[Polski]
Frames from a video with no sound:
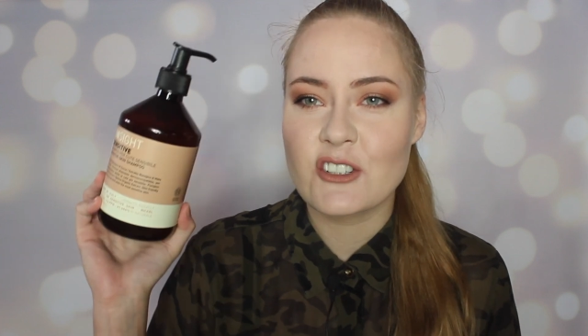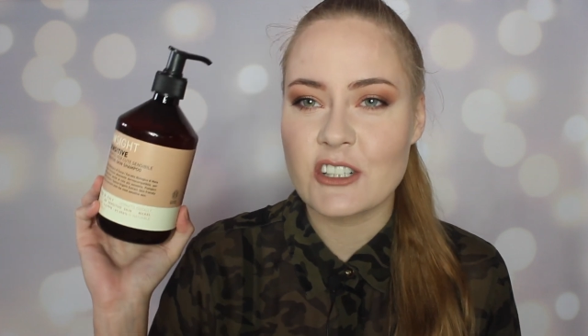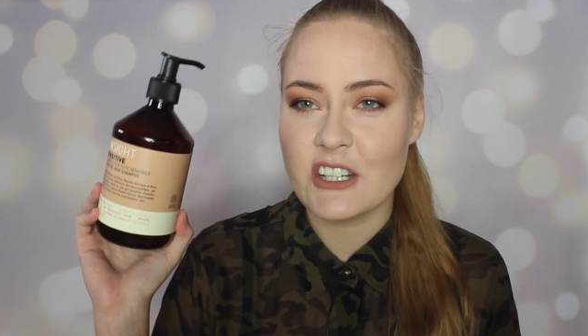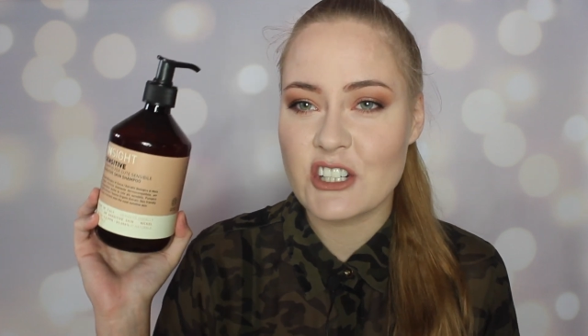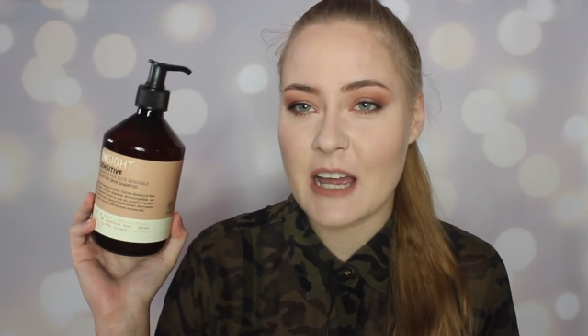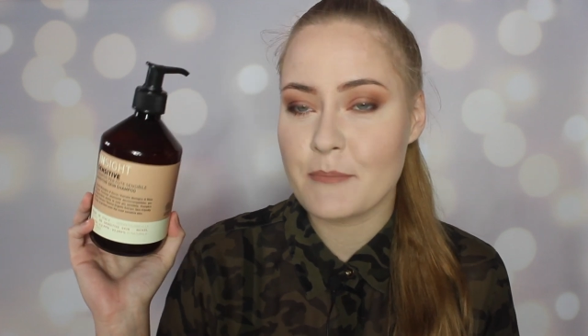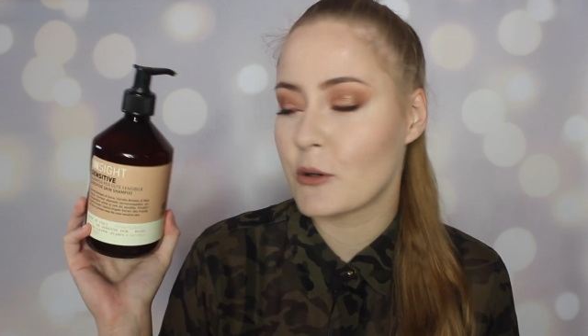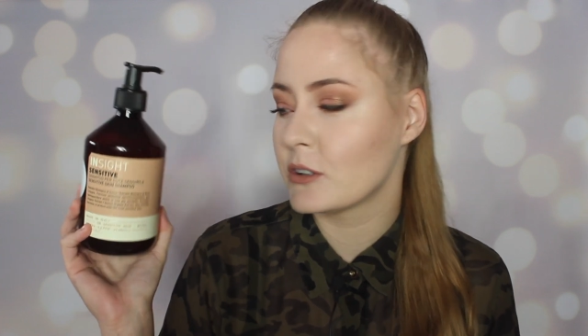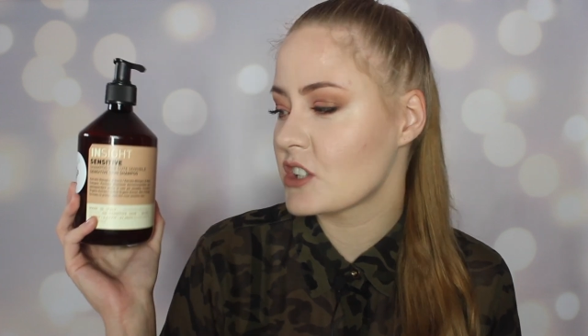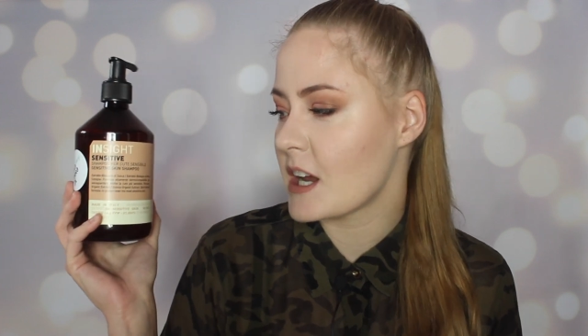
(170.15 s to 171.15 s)
czyli
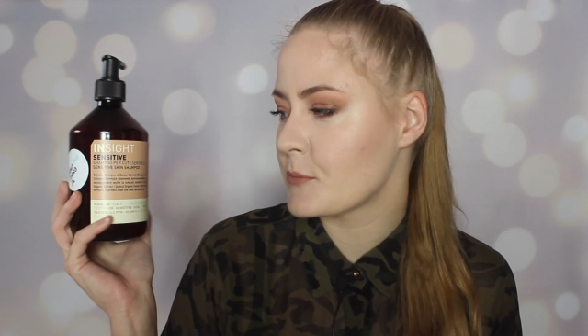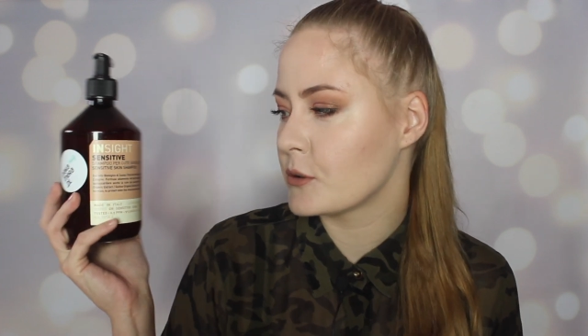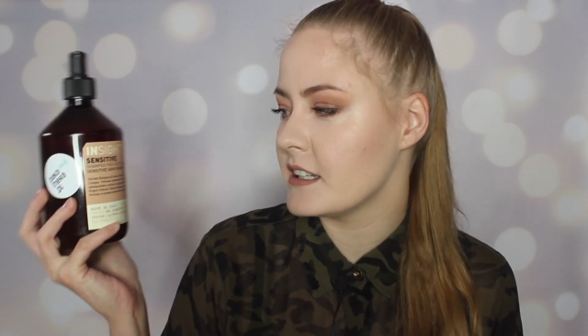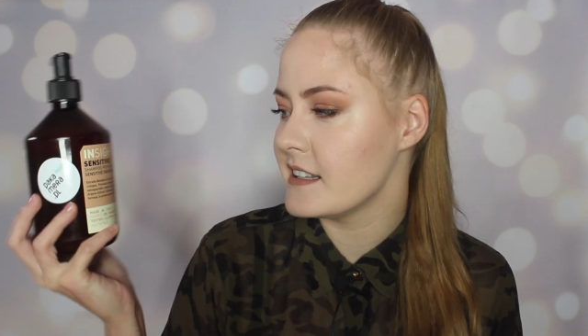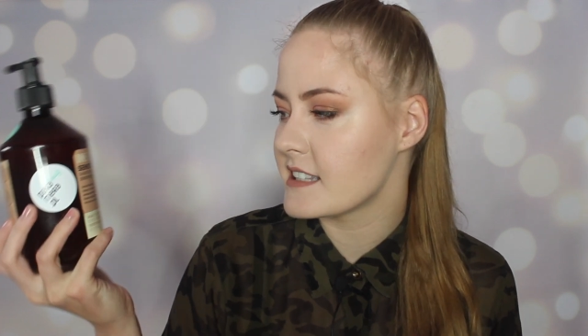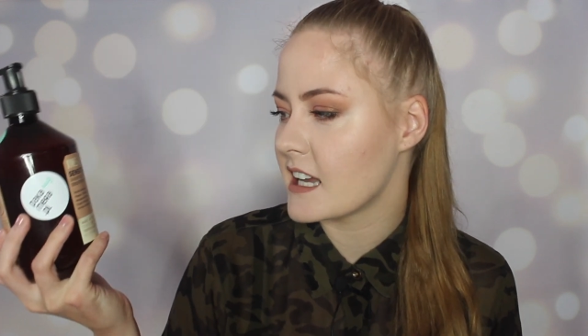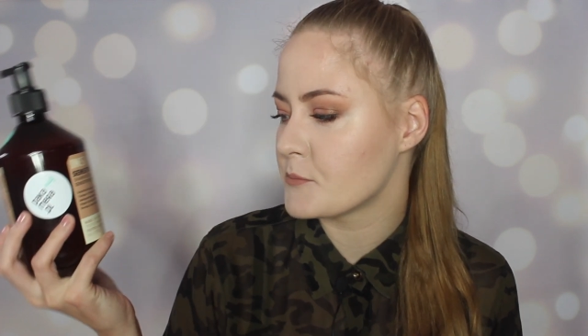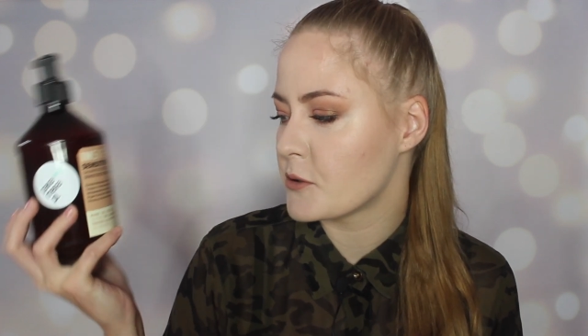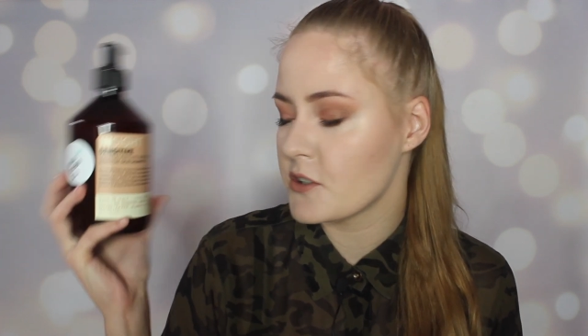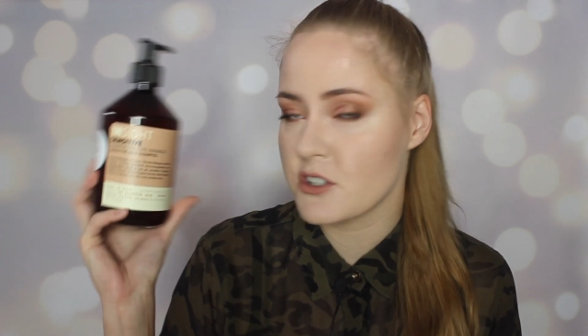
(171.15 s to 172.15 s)
szampon, szampon Inside
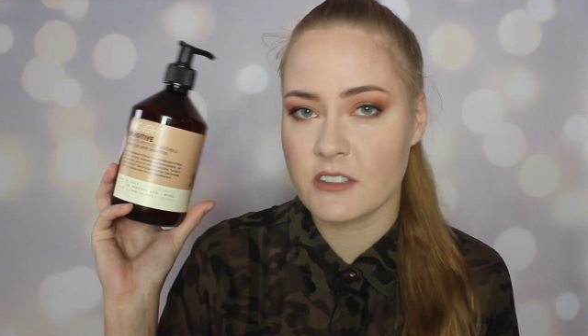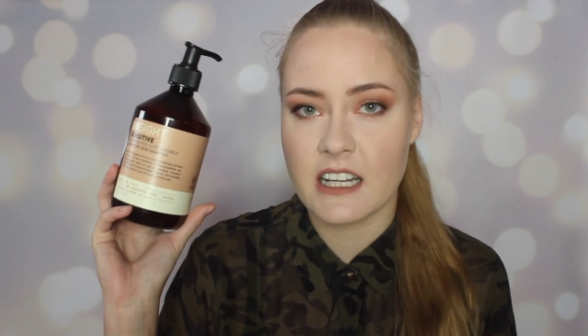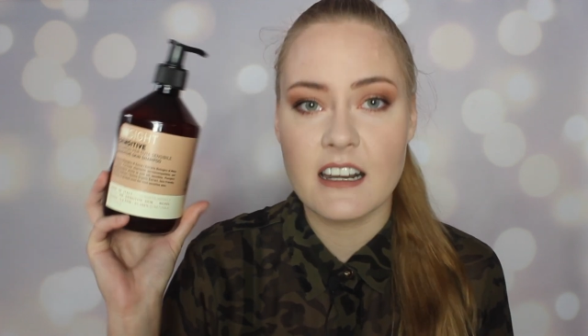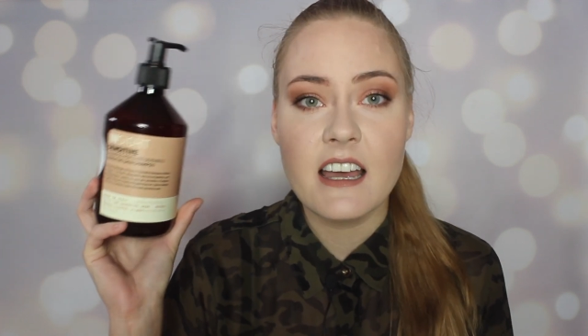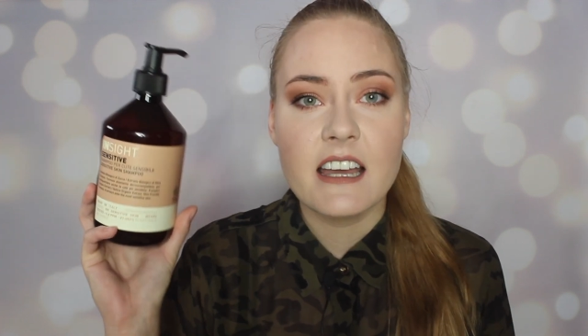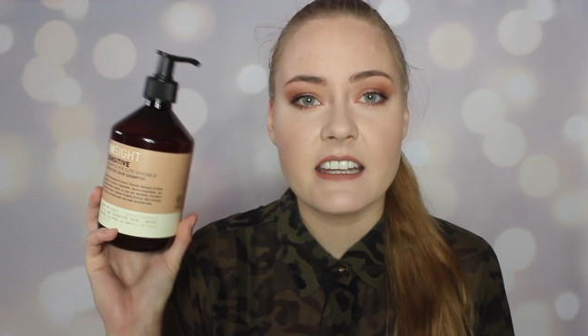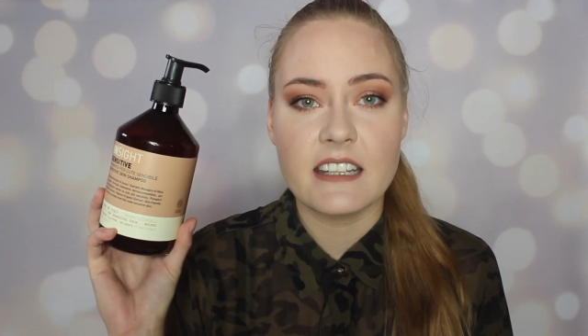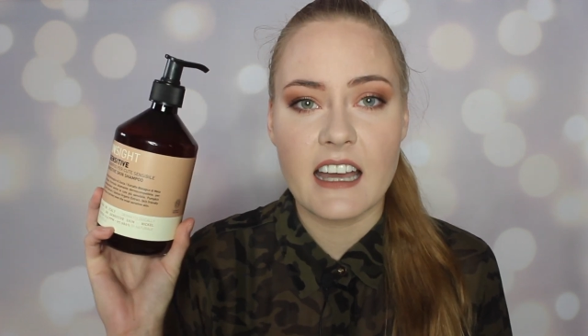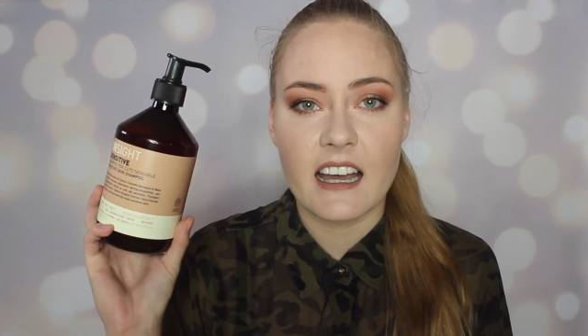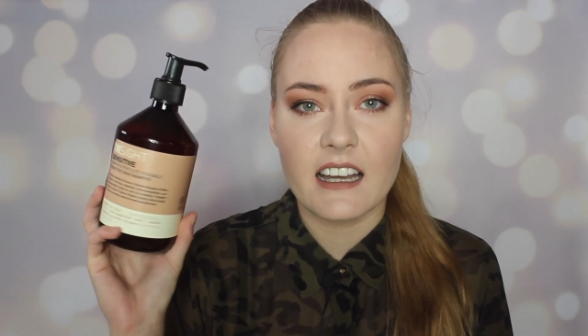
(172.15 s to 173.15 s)
Professional,
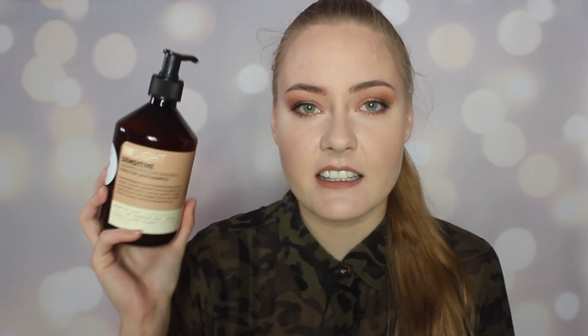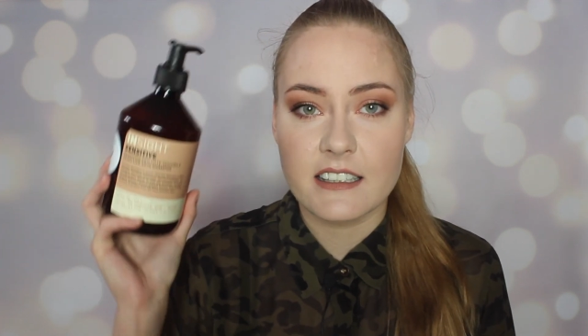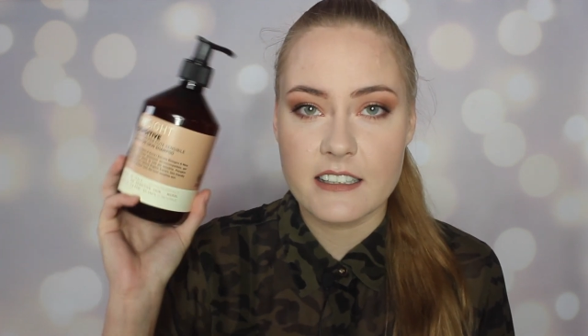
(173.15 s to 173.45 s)
ja